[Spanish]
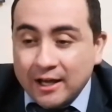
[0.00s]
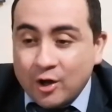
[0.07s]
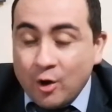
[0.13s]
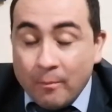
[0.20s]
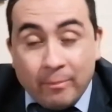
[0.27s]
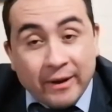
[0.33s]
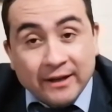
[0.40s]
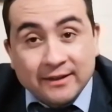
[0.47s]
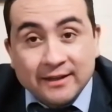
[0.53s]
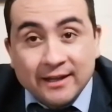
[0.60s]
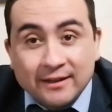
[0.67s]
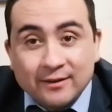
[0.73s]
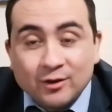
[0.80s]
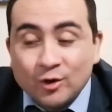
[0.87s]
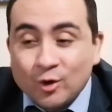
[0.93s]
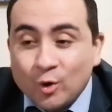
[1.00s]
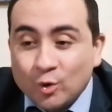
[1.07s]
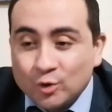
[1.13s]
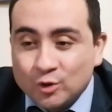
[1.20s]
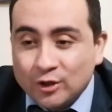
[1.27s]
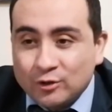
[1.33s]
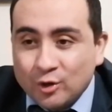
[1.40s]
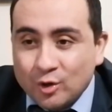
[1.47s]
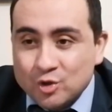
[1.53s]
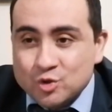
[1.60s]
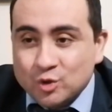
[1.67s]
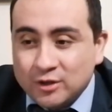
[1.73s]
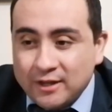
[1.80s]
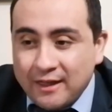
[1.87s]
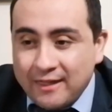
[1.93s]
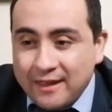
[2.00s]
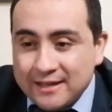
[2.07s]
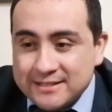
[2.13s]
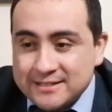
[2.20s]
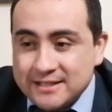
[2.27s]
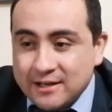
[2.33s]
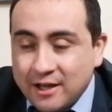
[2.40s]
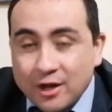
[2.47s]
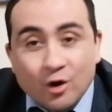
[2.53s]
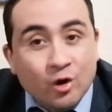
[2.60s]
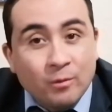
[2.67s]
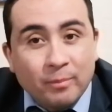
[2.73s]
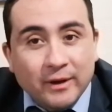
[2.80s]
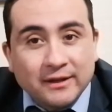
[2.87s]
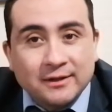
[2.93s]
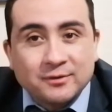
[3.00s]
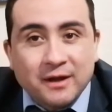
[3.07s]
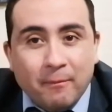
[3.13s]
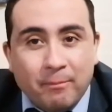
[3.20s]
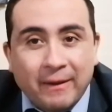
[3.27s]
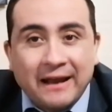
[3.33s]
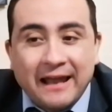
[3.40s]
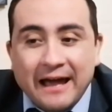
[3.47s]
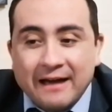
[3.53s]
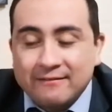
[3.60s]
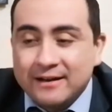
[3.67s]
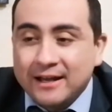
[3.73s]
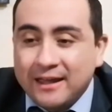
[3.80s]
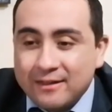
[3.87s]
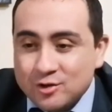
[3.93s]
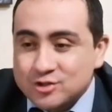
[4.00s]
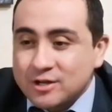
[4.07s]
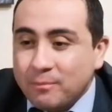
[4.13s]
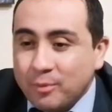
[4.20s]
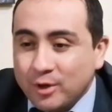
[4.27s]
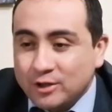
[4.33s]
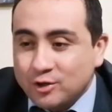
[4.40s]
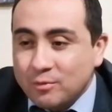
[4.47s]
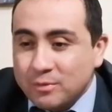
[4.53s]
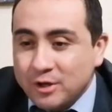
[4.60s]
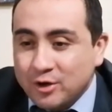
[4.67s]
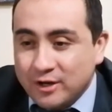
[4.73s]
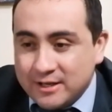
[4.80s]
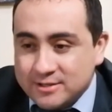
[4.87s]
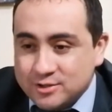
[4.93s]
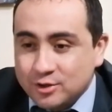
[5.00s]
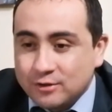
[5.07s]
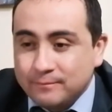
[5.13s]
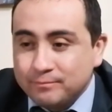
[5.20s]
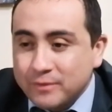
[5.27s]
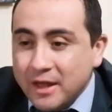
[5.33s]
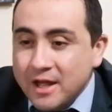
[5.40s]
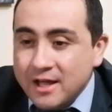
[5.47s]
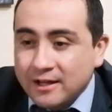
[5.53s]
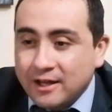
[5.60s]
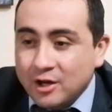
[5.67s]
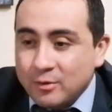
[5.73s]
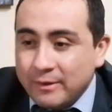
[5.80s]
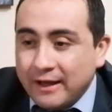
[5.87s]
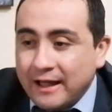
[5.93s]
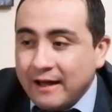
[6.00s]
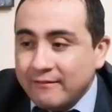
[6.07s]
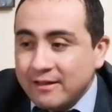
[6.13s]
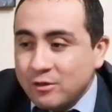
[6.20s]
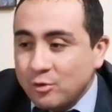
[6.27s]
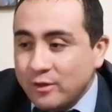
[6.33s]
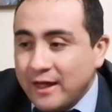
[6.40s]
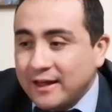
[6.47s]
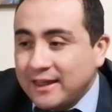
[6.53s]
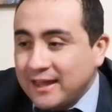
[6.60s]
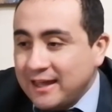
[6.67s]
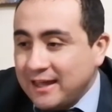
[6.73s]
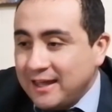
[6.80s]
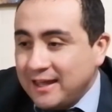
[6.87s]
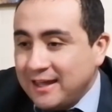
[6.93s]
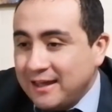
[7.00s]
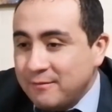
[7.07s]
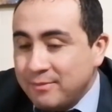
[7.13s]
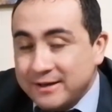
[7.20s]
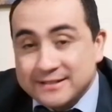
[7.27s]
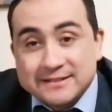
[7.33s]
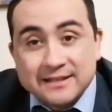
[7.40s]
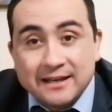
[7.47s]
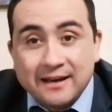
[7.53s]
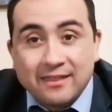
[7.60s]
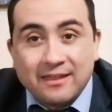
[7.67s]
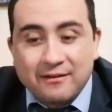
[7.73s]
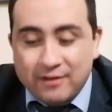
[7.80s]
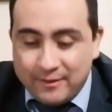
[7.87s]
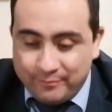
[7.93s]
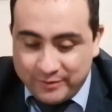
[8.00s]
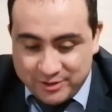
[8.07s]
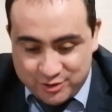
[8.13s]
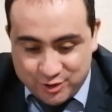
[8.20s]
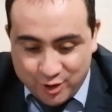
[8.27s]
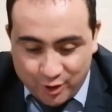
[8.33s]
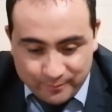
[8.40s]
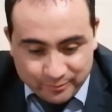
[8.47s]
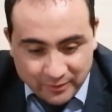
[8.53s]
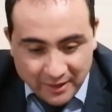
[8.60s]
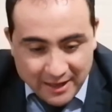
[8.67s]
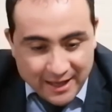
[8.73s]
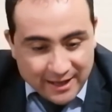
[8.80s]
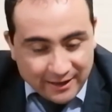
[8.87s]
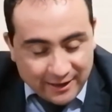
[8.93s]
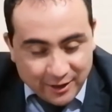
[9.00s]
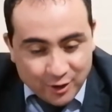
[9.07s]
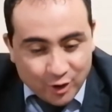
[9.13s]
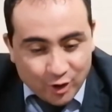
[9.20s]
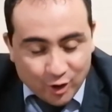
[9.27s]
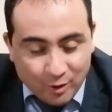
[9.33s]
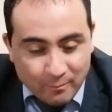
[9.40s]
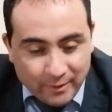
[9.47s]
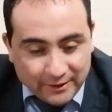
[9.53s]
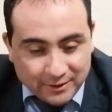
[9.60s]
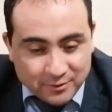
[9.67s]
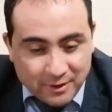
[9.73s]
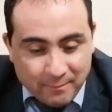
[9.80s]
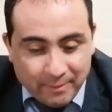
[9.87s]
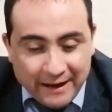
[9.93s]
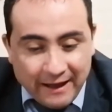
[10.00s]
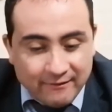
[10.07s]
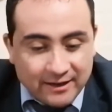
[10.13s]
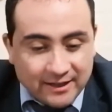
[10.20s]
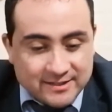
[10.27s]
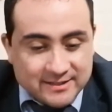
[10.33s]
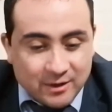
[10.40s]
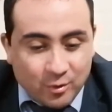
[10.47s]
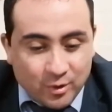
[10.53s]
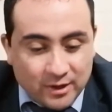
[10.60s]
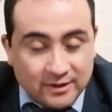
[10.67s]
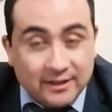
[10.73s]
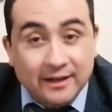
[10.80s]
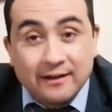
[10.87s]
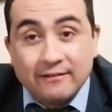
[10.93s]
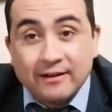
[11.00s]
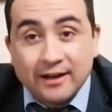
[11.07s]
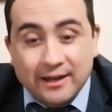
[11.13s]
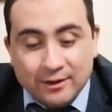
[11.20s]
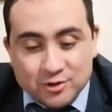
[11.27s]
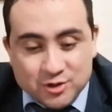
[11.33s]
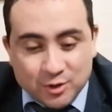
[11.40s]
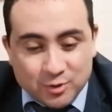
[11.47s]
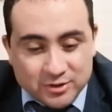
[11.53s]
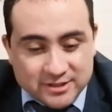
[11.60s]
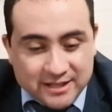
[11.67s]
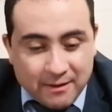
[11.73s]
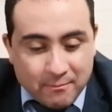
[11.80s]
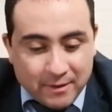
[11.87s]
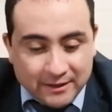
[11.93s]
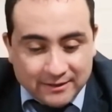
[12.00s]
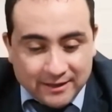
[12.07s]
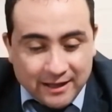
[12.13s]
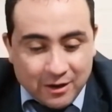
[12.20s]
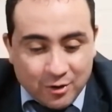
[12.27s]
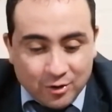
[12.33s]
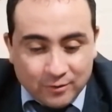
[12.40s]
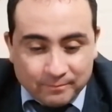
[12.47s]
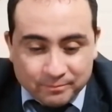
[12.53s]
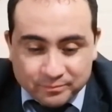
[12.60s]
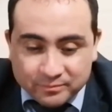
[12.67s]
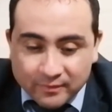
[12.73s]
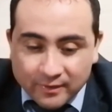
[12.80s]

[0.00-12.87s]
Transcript: compartiendo junto a todos ustedes y quiero compartir una palabra que Dios ha puesto en mi corazón que no me cabe duda que va a ser de bendición. Quiero compartir una palabra que se encuentra en el Evangelio según San Mateo,